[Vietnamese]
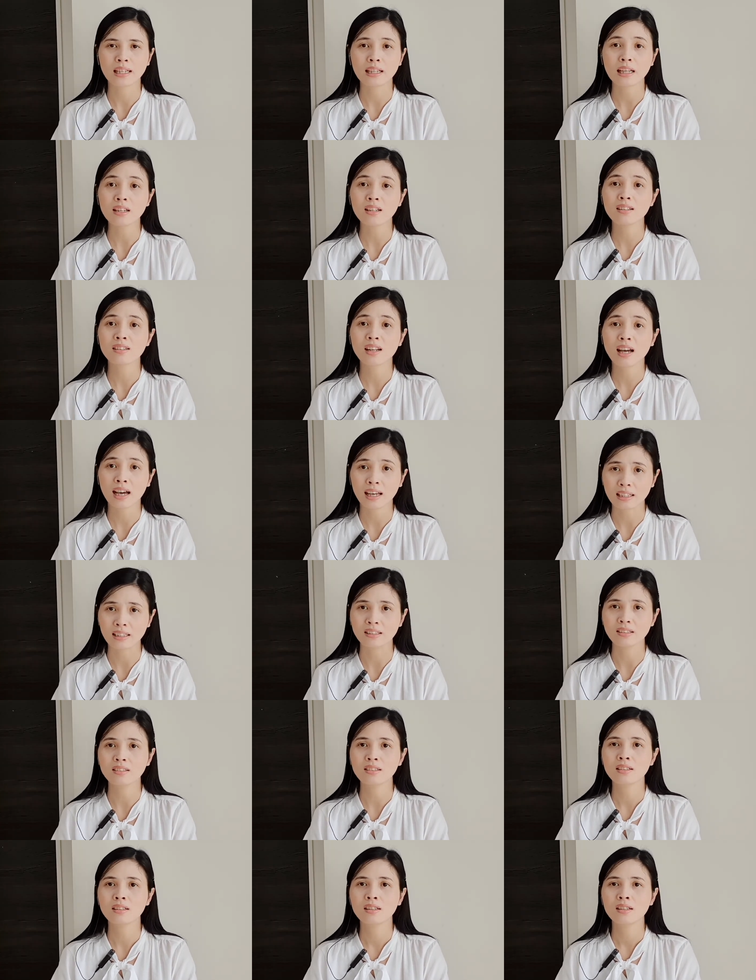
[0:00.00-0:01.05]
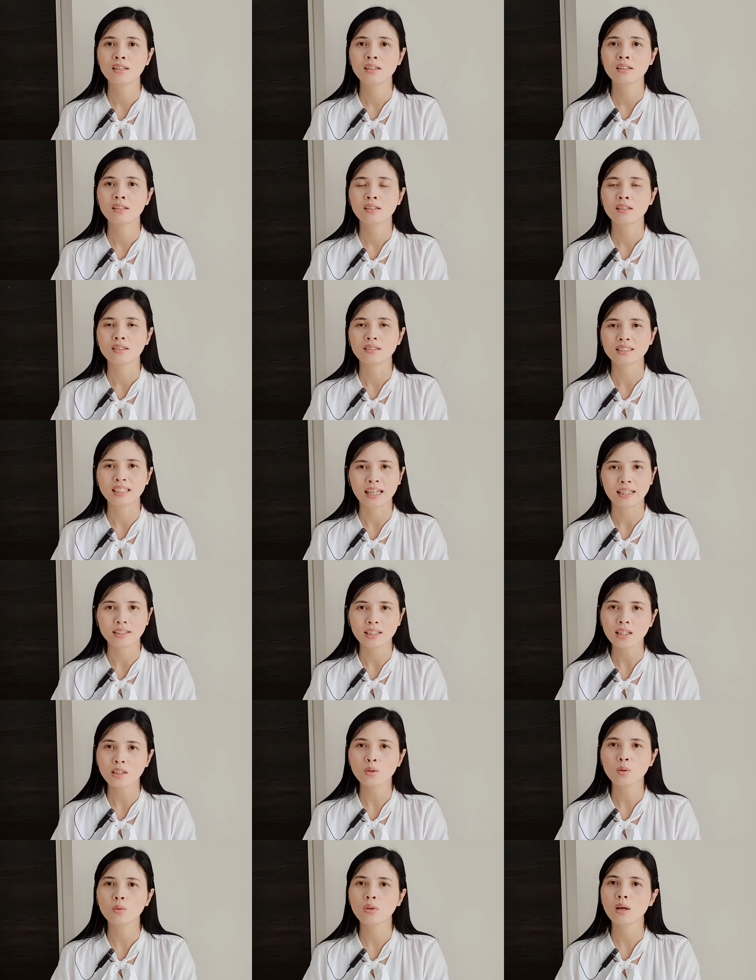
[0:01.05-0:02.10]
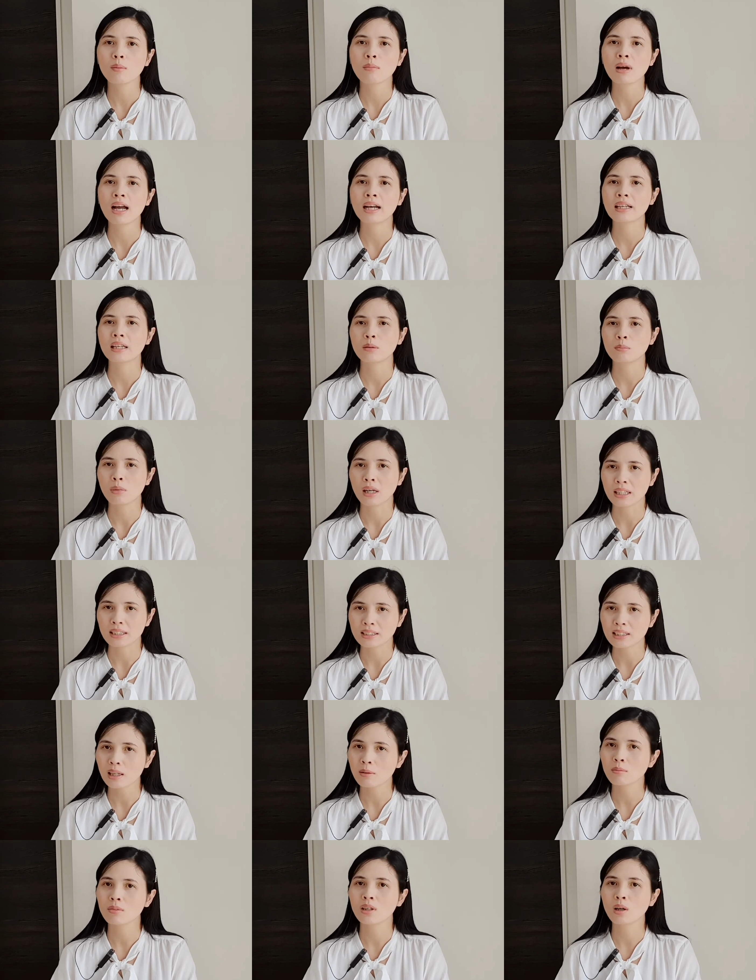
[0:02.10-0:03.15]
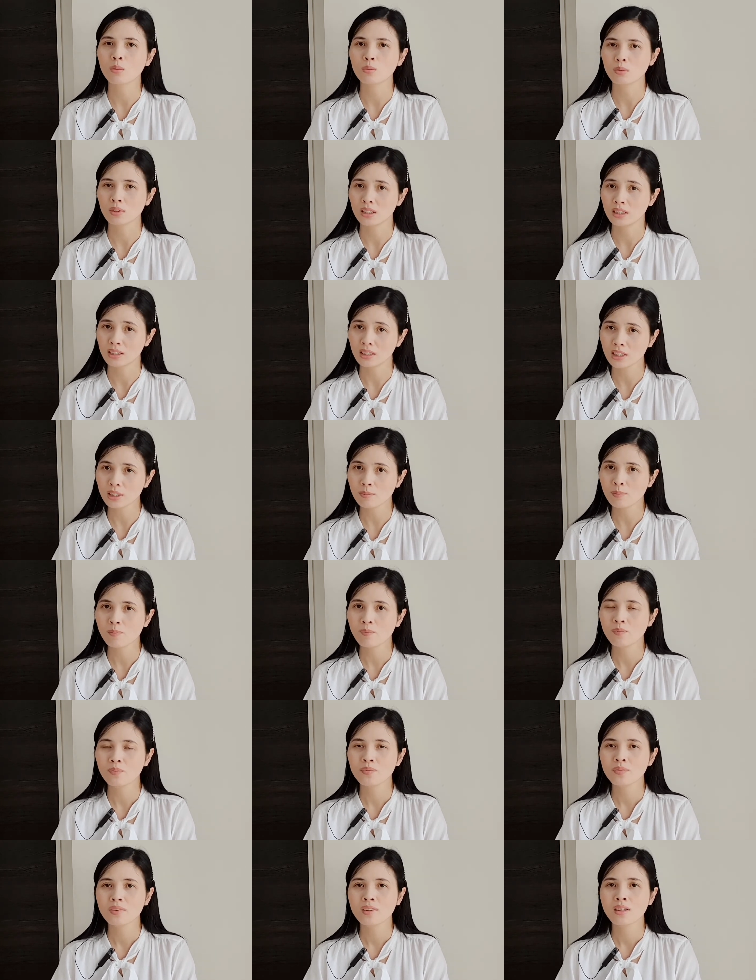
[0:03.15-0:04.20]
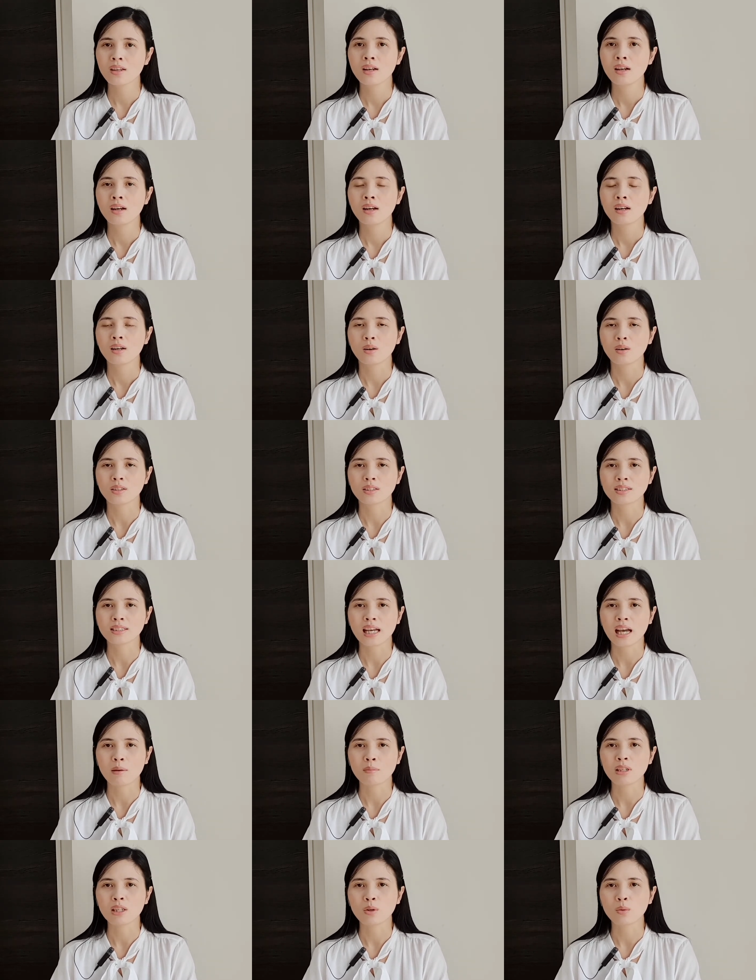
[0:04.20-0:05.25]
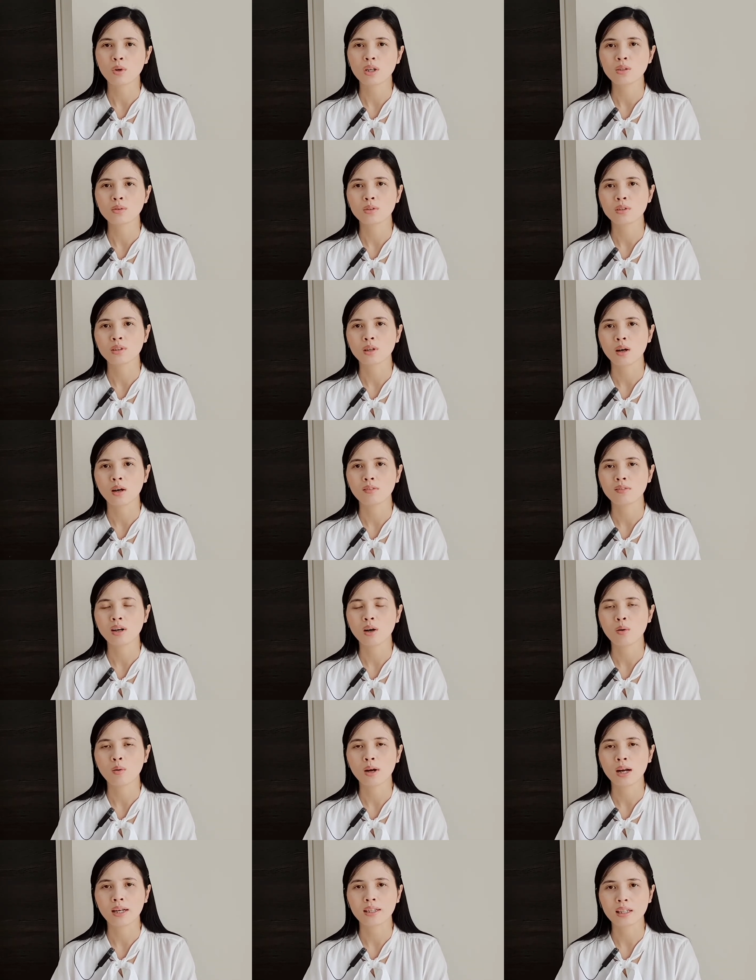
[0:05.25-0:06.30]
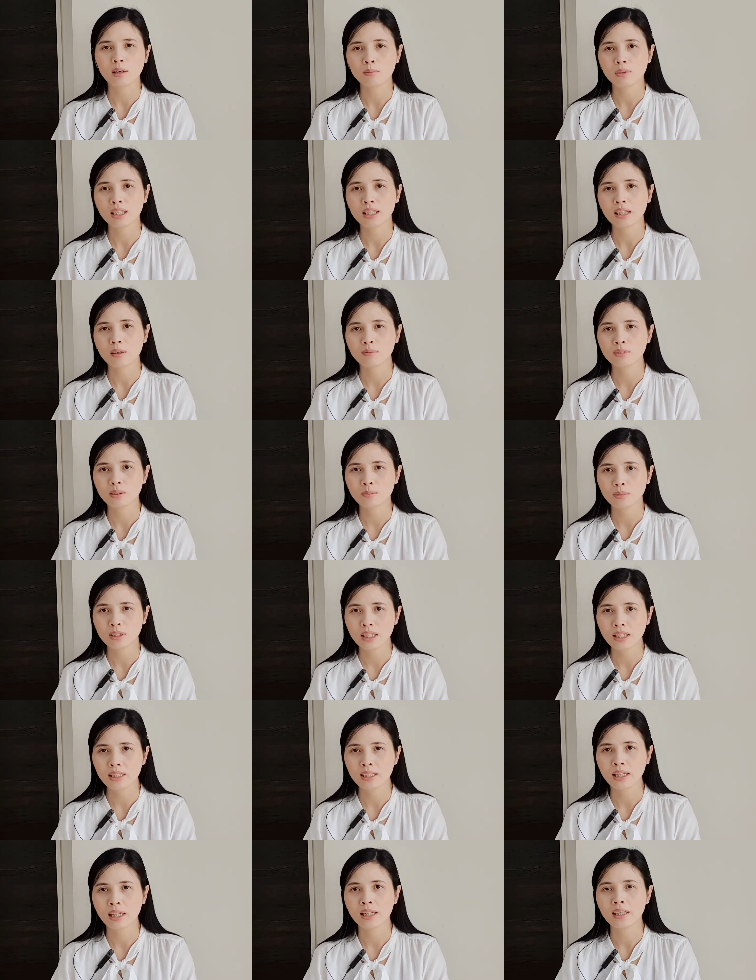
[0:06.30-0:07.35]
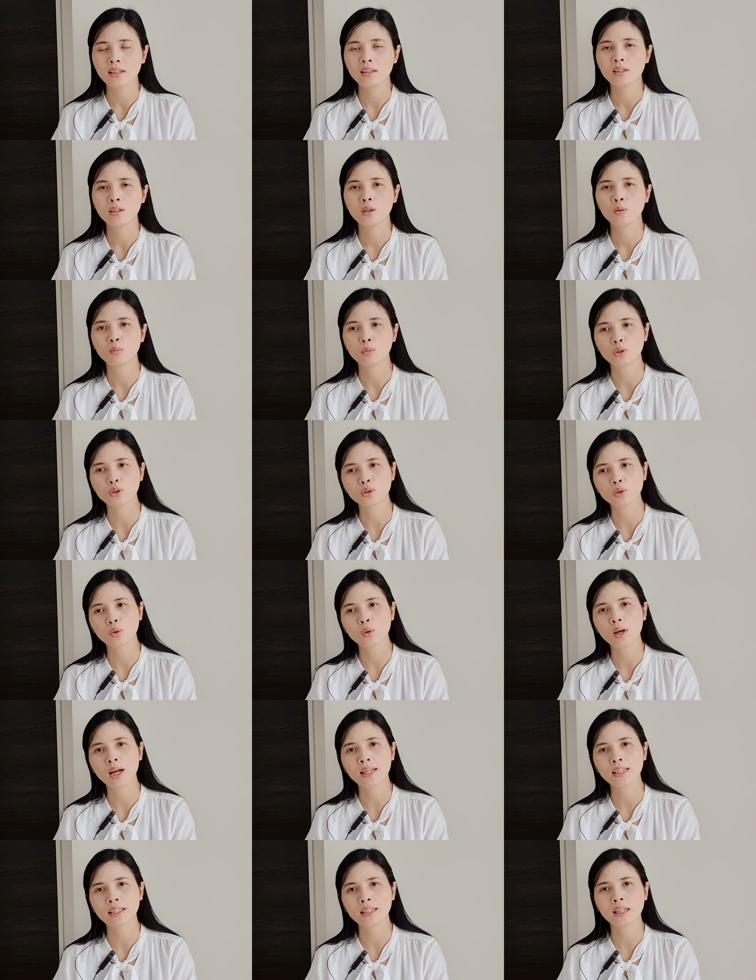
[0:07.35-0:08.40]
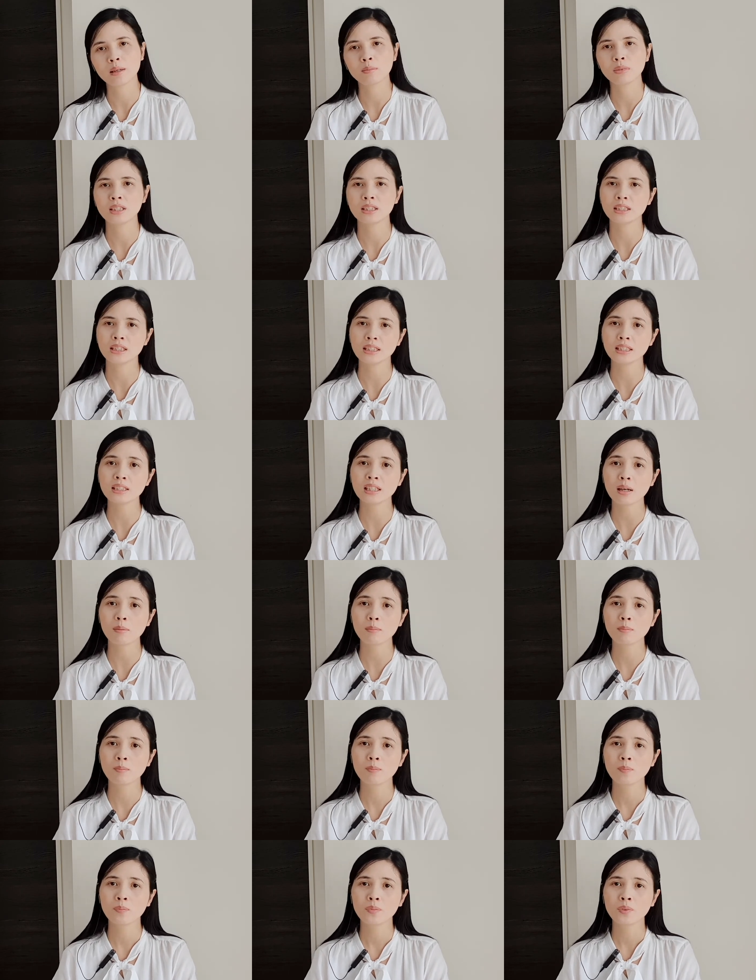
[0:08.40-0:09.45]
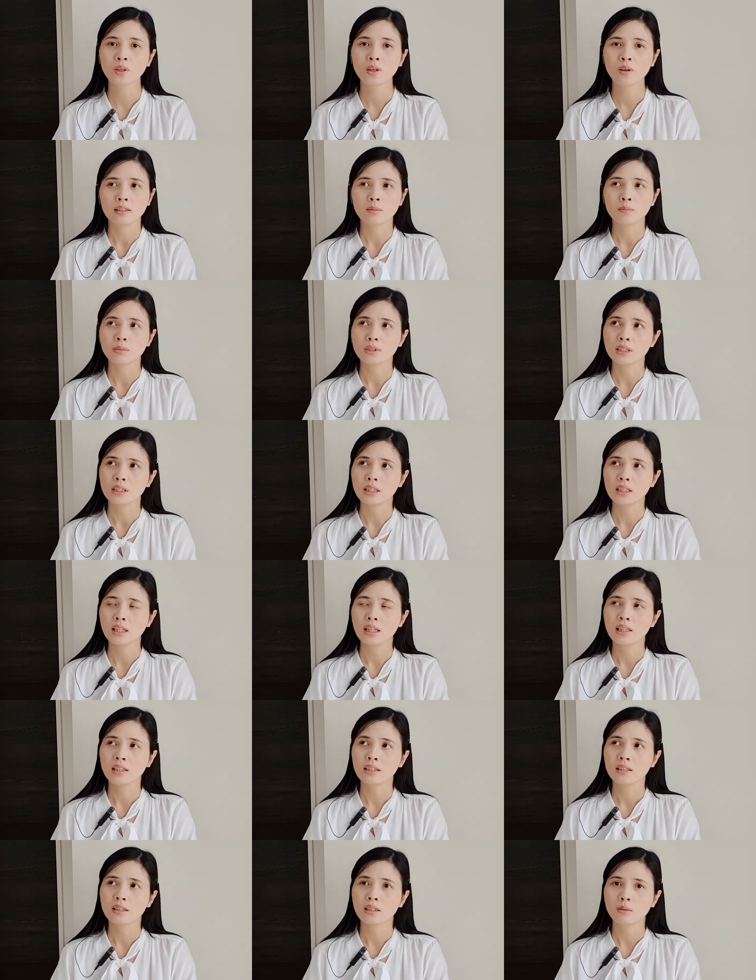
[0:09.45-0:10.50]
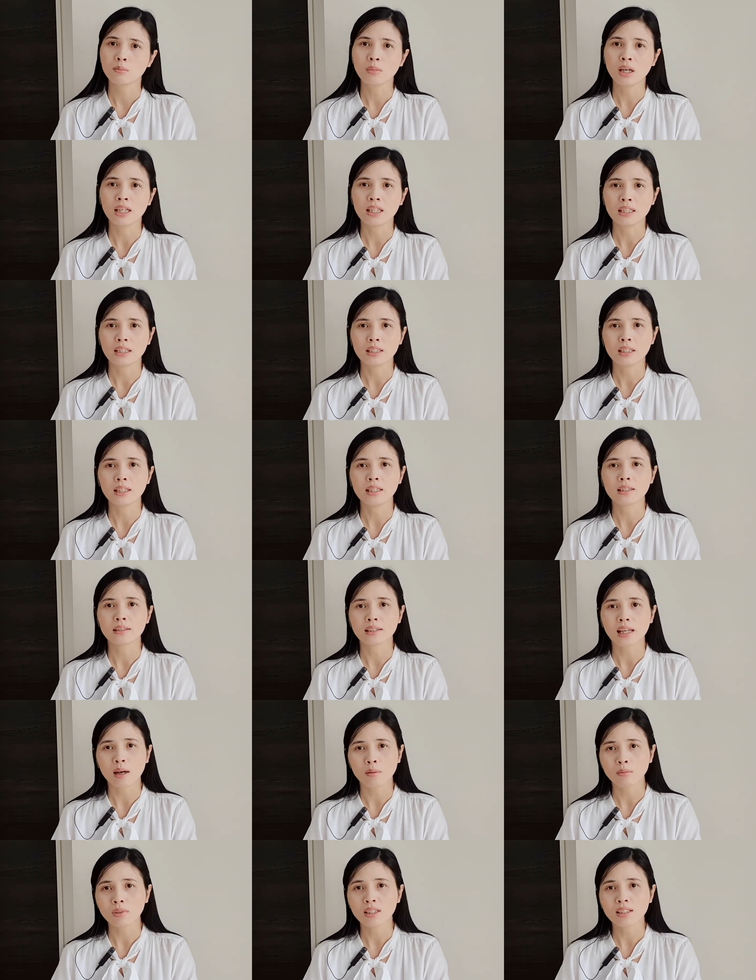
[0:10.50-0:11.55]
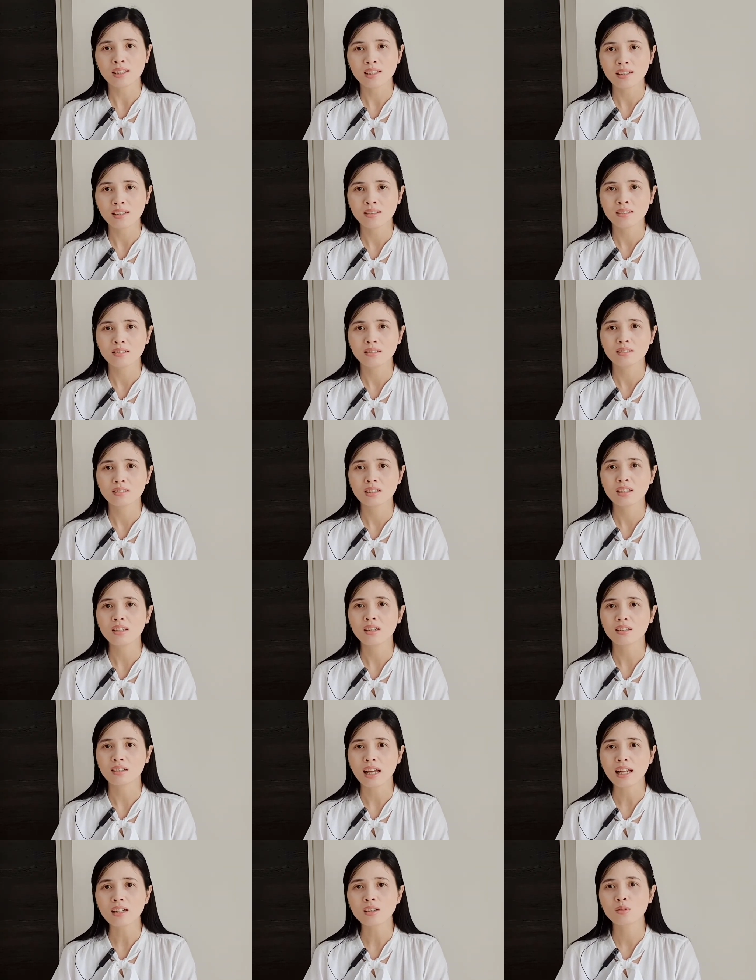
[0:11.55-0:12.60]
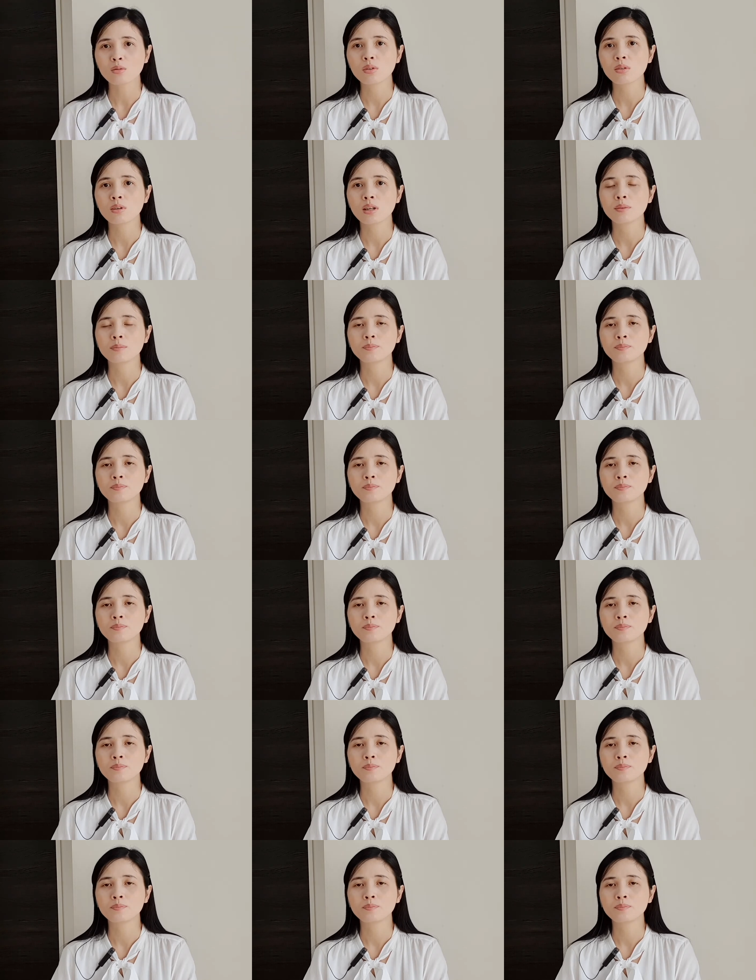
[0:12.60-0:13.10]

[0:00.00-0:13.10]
đắt hơn hẳn Rẻ nhất cũng là 3.700 cộng tiền ship Còn giá bình quân của nó vào khoảng 5.500 yên này Một số loại thì 5.900 thậm chí lên tới 7.000, 8.000 yên, rất là đắt đúng không ạ?